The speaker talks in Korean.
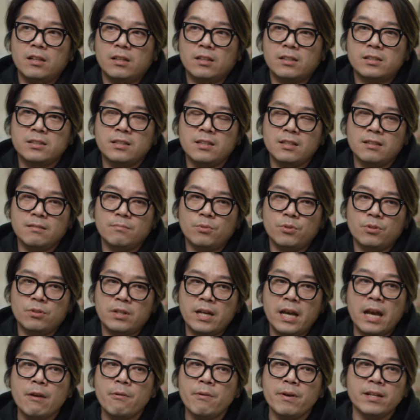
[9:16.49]
그냥 뭐
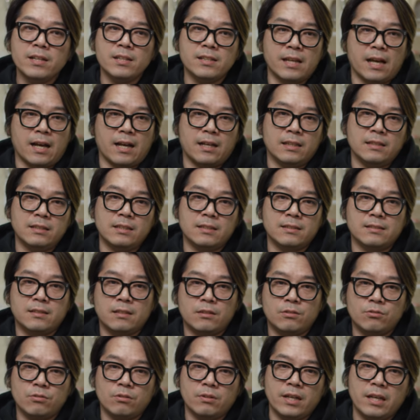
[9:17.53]
해외를 나간다
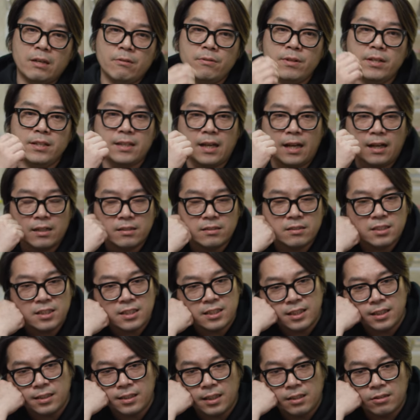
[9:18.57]
그래도 해외에 나가서
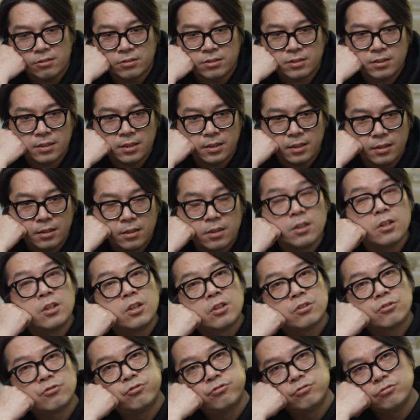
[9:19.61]
찍게 될 것들이
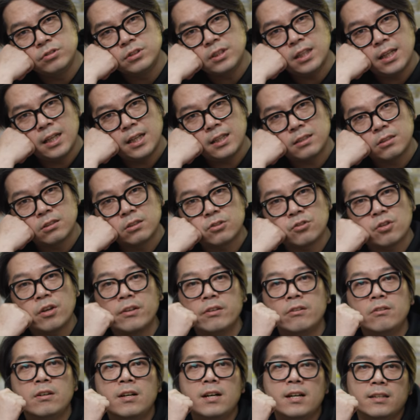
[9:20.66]
국내에서
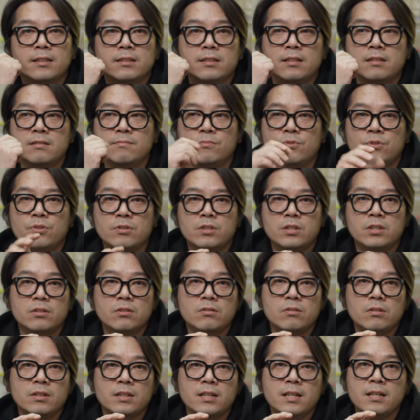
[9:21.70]
촬영하게 되는 뭐
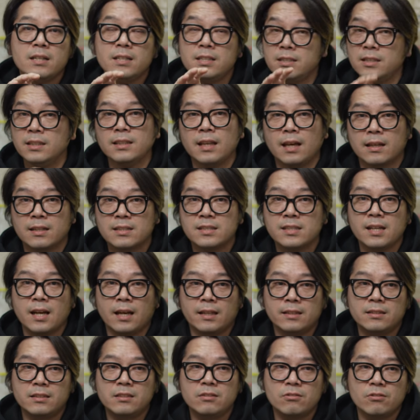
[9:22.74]
그런 거랑 크게 다르지가
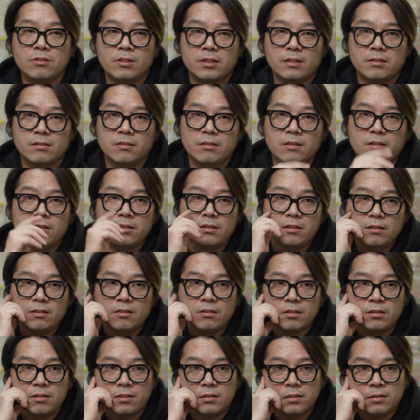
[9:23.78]
않는 거예요.
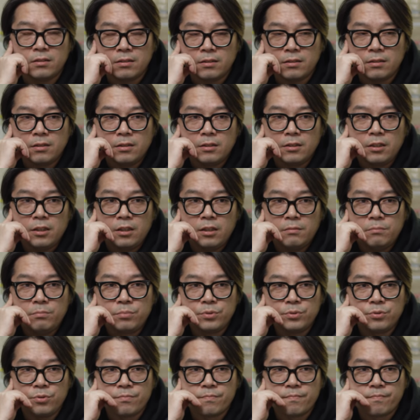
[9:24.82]

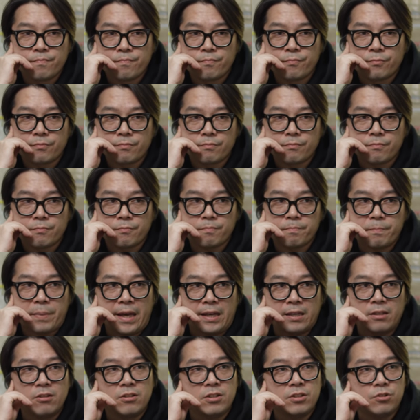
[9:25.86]
뭐 좀
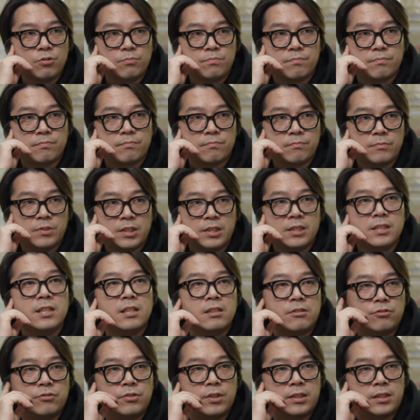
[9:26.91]
배경이 좀
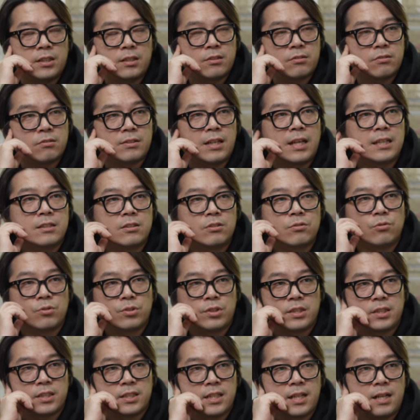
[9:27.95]
신기할 수가 있겠죠. 낯선
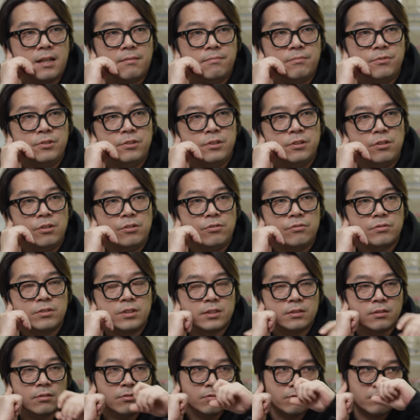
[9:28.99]
곳이니까 뭐 그럴 수는
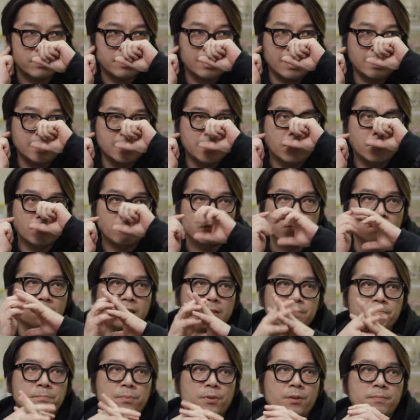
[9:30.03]
있어도 사진 어떤
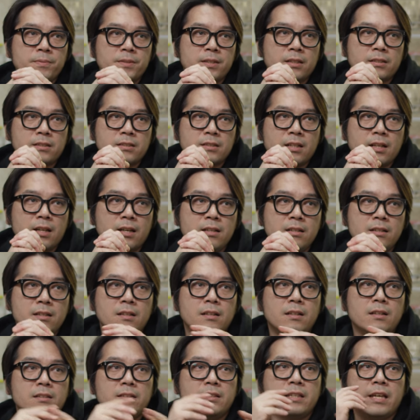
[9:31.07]
기법이라든가
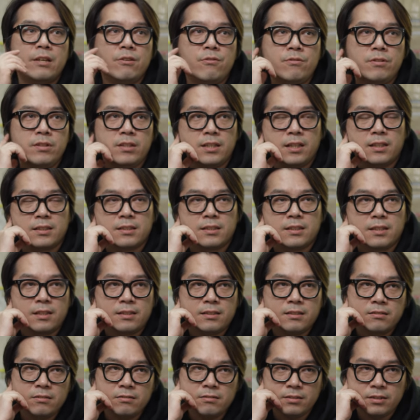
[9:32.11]
내용이라든가
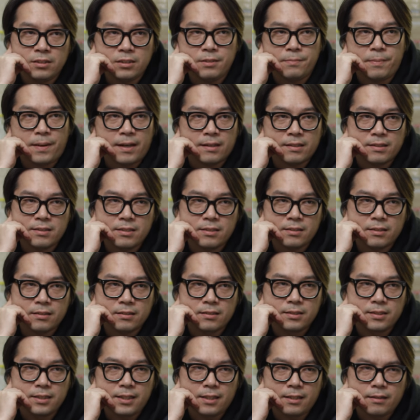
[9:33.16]
그런 것들이 바뀌질
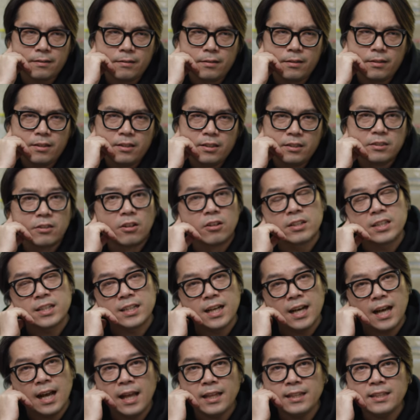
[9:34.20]
않으니까
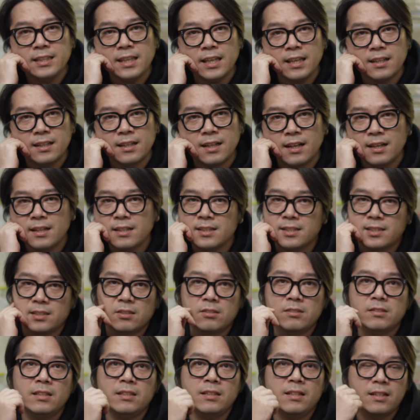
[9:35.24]
여기가 한계인가
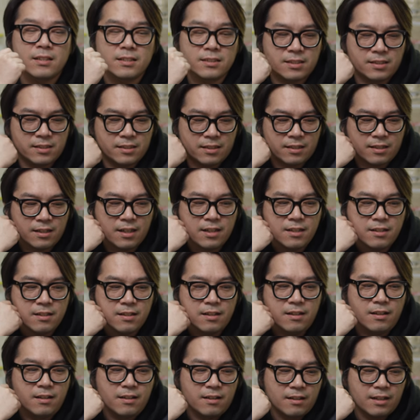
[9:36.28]
그런 생각이 들다가
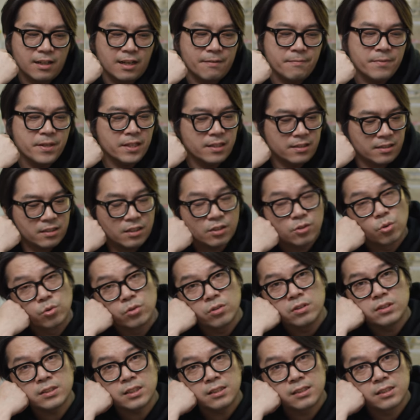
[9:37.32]
카메라들이
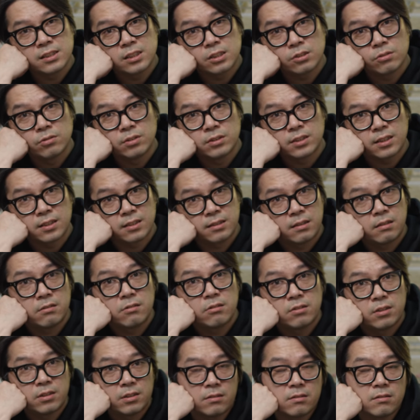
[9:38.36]
동영상을 지원하게 된
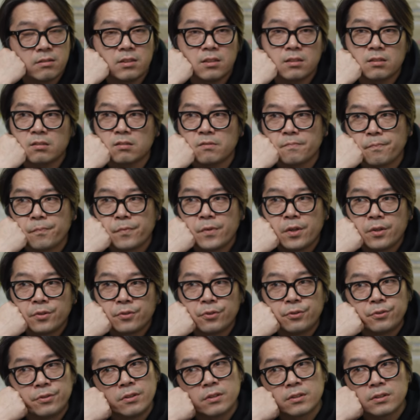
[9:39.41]
거예요. 그래서
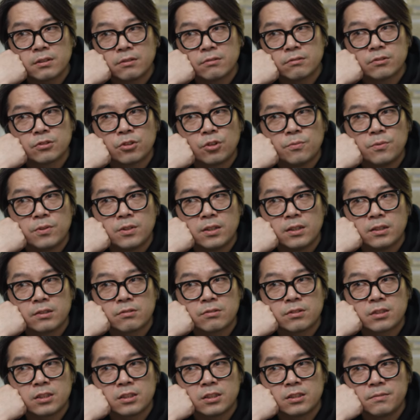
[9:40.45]
동영상으로 넘어와가지고
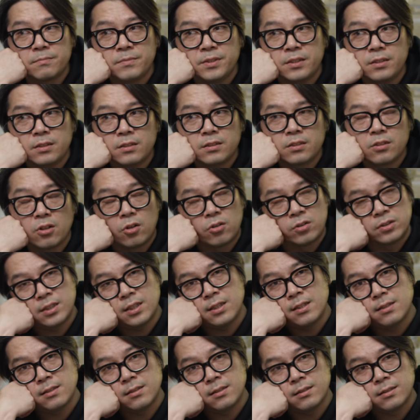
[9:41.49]
지금은
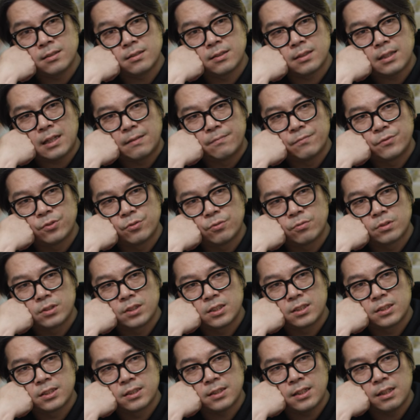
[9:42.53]
영상 감독
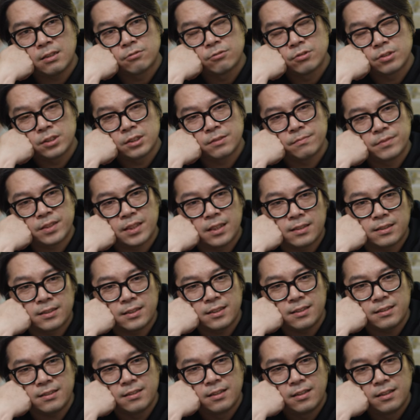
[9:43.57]
일을 하고 있습니다.
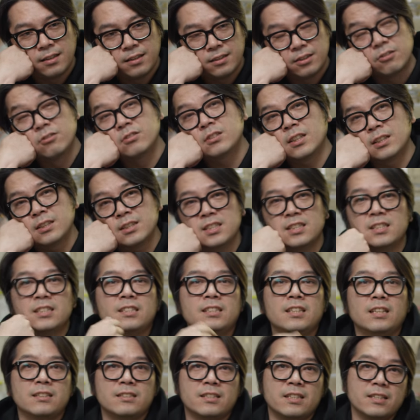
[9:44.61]
그냥 영상
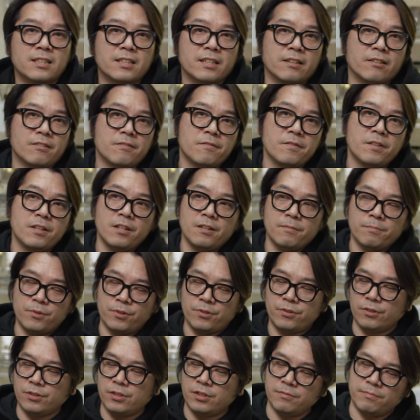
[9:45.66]
찍는다는 얘기예요. 뭐
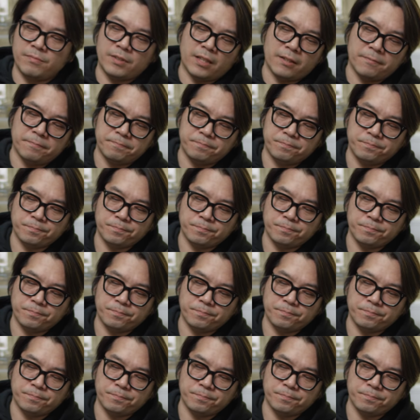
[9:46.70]
그렇습니다.